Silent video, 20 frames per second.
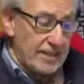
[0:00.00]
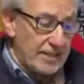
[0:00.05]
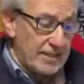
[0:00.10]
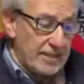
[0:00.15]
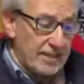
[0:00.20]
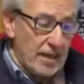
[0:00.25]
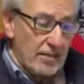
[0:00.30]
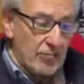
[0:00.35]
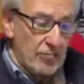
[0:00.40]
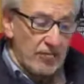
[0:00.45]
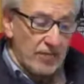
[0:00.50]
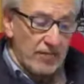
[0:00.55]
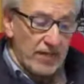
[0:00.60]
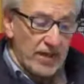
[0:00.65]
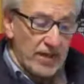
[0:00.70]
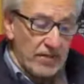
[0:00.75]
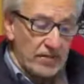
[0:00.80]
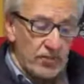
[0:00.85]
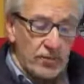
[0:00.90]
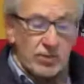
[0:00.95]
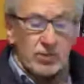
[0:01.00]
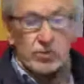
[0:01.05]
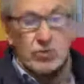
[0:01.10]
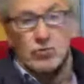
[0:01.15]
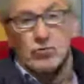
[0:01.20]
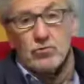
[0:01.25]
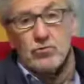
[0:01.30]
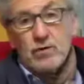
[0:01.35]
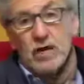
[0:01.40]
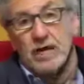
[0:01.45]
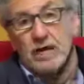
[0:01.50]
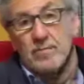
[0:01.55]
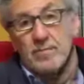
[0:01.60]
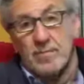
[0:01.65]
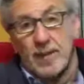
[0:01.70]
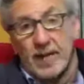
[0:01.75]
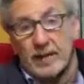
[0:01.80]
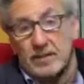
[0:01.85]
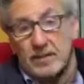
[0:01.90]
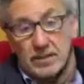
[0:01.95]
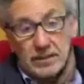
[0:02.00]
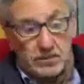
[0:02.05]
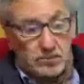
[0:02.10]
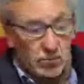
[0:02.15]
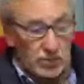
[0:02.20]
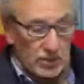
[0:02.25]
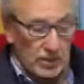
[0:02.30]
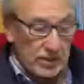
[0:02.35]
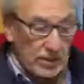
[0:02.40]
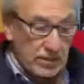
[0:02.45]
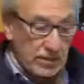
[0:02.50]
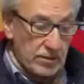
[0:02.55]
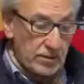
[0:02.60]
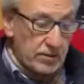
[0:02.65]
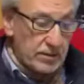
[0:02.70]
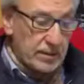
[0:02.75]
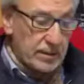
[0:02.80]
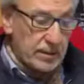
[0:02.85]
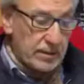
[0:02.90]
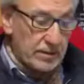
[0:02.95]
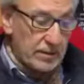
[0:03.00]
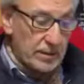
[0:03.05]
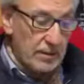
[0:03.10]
che stiamo vivendo ne sono una lampante dimostrazione.